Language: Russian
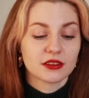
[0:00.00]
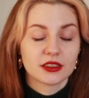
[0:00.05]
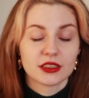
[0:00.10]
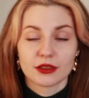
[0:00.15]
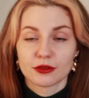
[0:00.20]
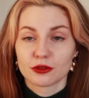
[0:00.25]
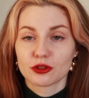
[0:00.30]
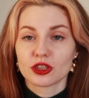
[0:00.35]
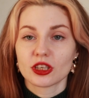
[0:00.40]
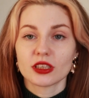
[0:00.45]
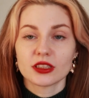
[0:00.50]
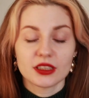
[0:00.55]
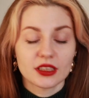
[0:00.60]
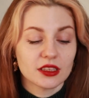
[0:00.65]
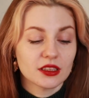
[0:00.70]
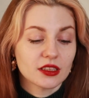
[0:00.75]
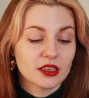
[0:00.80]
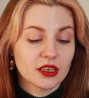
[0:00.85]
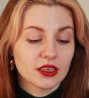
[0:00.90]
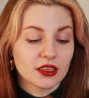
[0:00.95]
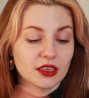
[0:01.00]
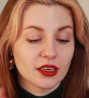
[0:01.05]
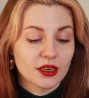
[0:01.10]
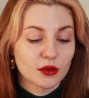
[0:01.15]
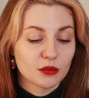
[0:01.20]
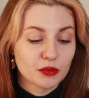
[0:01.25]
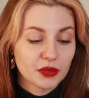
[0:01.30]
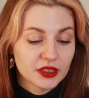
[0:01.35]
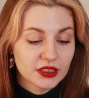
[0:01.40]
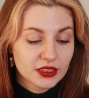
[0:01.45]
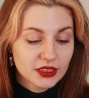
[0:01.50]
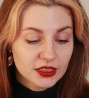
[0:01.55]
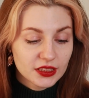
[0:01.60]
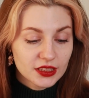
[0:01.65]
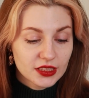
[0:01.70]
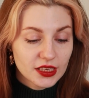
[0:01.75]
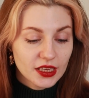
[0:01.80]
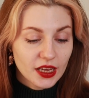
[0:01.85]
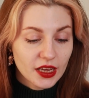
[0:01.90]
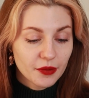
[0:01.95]
Девушка, центр этой
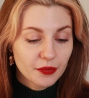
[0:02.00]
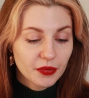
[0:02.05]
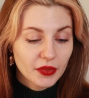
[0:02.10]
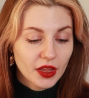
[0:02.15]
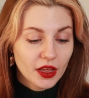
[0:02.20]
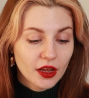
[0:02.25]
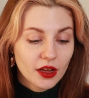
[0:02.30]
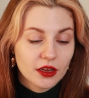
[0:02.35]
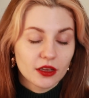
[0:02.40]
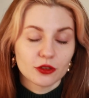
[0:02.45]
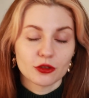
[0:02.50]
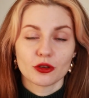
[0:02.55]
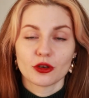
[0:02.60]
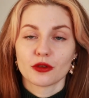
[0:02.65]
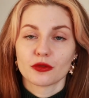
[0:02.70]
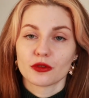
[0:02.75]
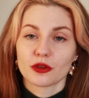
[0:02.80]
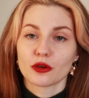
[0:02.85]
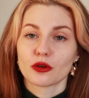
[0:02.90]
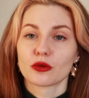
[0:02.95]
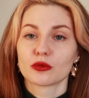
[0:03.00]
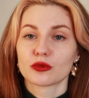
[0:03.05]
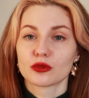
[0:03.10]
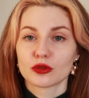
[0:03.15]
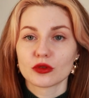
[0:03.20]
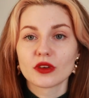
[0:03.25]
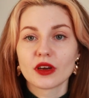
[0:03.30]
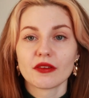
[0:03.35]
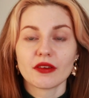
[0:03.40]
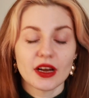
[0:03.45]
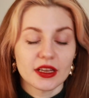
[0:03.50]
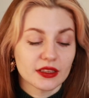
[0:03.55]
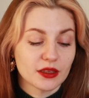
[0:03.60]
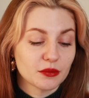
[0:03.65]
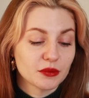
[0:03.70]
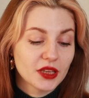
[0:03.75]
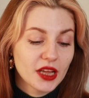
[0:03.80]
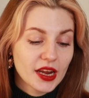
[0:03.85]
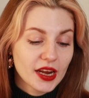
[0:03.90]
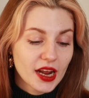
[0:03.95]
композиции, которая в таком
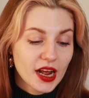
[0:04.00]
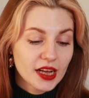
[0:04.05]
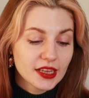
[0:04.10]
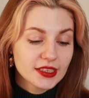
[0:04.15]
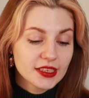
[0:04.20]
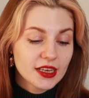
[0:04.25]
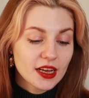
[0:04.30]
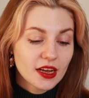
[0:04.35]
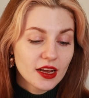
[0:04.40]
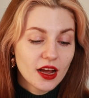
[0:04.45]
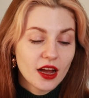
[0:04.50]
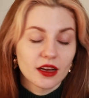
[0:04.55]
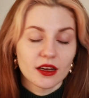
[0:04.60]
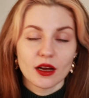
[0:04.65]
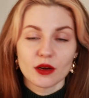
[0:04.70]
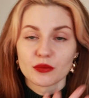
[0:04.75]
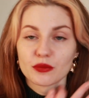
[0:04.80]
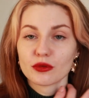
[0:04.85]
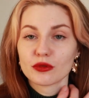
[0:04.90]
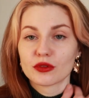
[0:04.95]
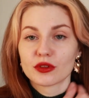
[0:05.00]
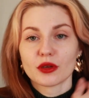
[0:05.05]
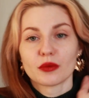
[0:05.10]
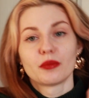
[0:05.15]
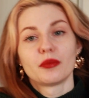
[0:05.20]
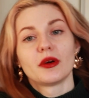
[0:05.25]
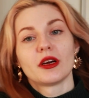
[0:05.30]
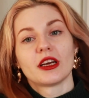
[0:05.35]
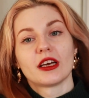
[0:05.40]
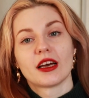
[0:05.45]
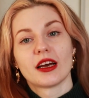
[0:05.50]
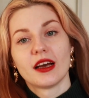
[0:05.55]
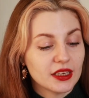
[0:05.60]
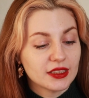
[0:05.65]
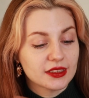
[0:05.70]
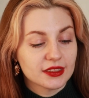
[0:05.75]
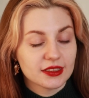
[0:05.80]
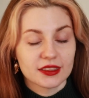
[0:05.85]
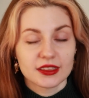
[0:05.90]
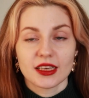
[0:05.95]
чудаковатом наряде, как будто бы
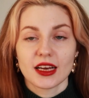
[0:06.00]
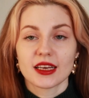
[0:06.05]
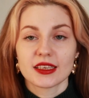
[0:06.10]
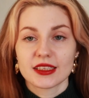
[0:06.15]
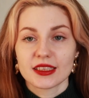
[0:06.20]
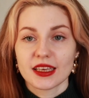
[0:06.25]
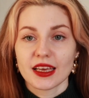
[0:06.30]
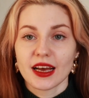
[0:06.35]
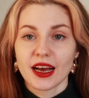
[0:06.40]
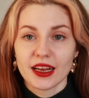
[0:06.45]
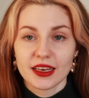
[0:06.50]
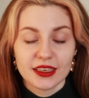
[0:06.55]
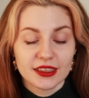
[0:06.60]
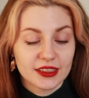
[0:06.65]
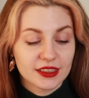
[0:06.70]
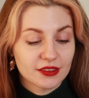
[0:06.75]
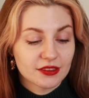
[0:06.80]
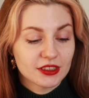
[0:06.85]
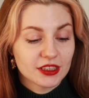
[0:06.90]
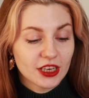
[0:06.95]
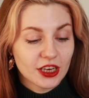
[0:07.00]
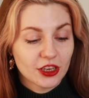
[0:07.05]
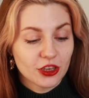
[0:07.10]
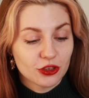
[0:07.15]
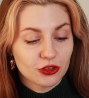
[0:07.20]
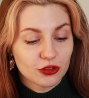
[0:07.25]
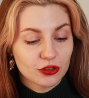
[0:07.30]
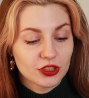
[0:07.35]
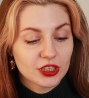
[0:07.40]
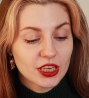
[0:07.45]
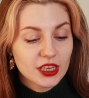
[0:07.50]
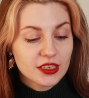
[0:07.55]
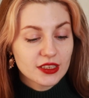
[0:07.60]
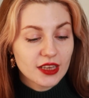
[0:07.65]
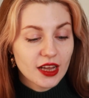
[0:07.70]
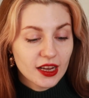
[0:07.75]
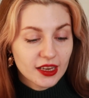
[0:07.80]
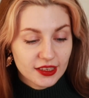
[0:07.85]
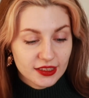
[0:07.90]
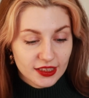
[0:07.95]
из сказки «Алиса в стране чудес»
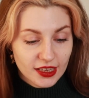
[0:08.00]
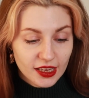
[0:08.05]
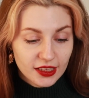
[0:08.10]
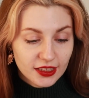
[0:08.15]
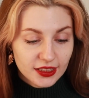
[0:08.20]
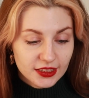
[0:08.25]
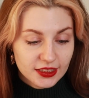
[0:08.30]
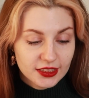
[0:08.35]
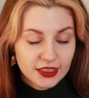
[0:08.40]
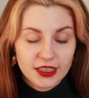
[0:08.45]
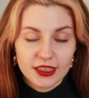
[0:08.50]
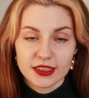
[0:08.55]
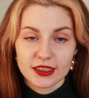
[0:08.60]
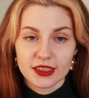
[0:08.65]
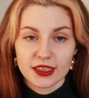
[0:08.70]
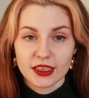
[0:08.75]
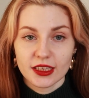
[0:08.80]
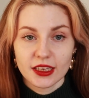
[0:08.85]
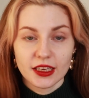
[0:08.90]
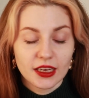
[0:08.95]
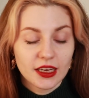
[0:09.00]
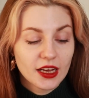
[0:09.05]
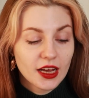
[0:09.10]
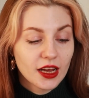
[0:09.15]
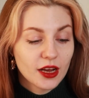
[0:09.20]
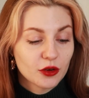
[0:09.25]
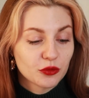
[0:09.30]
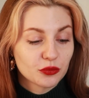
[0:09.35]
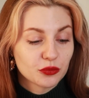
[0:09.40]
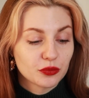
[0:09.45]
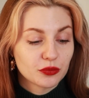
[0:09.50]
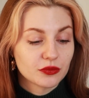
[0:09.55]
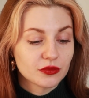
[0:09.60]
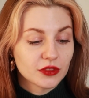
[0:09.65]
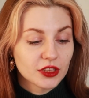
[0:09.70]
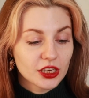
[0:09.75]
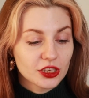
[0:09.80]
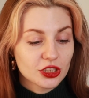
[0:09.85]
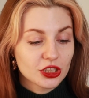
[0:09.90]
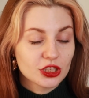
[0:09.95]
оказалась здесь и
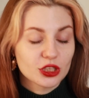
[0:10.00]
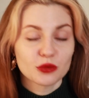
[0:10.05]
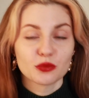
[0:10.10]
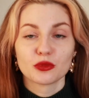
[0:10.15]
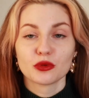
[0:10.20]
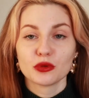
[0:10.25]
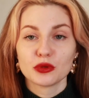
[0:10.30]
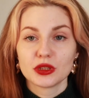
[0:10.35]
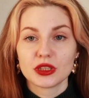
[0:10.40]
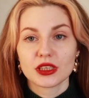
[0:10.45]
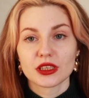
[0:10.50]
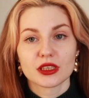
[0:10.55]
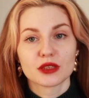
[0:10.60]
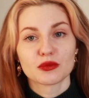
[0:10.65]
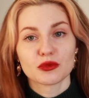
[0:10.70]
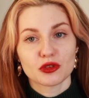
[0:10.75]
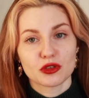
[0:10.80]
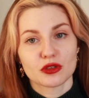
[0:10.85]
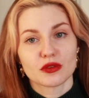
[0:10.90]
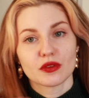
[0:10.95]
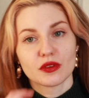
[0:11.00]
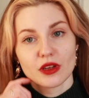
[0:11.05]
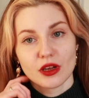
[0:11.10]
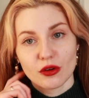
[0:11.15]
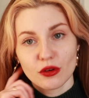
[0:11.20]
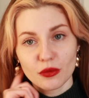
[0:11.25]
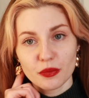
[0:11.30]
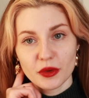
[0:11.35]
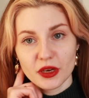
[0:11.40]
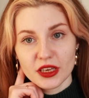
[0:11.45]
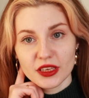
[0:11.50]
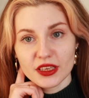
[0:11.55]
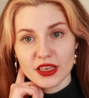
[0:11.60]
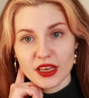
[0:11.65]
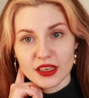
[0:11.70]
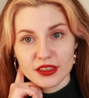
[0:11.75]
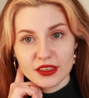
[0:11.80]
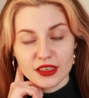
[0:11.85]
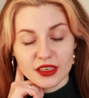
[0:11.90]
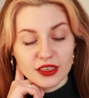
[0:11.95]
даже заблудилась. Множество дорог перед ней
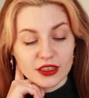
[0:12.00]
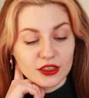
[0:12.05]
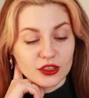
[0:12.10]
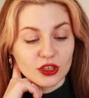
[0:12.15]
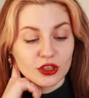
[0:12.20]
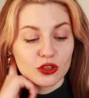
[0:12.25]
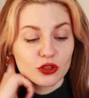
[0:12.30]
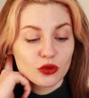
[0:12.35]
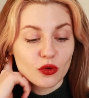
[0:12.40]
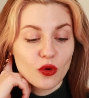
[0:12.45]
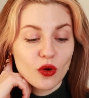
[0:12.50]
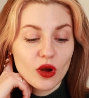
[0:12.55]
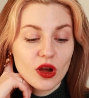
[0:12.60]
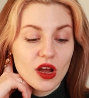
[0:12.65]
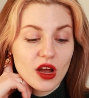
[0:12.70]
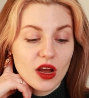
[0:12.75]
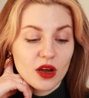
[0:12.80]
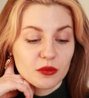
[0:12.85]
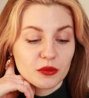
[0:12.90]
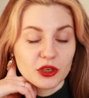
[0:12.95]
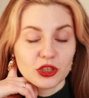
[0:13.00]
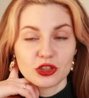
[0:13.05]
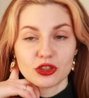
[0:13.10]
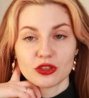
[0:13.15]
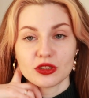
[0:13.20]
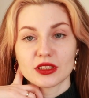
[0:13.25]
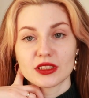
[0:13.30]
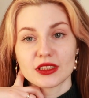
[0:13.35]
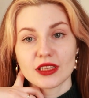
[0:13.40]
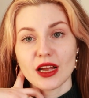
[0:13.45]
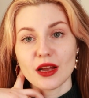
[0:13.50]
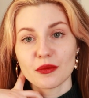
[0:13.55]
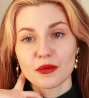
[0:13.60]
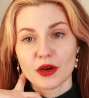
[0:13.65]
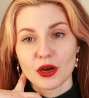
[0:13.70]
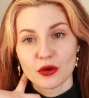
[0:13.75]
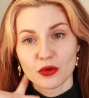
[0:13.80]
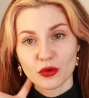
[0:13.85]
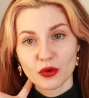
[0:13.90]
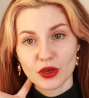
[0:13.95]
открыты, но мы еще не знаем,
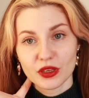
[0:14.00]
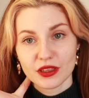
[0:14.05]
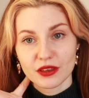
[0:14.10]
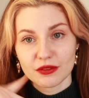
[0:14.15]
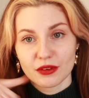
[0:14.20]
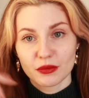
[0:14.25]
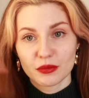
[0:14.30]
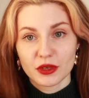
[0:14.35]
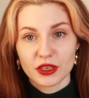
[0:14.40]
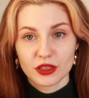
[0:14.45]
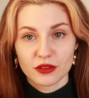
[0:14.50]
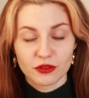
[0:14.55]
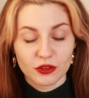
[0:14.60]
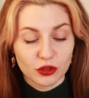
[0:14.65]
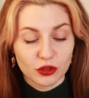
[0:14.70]
какой она выберет в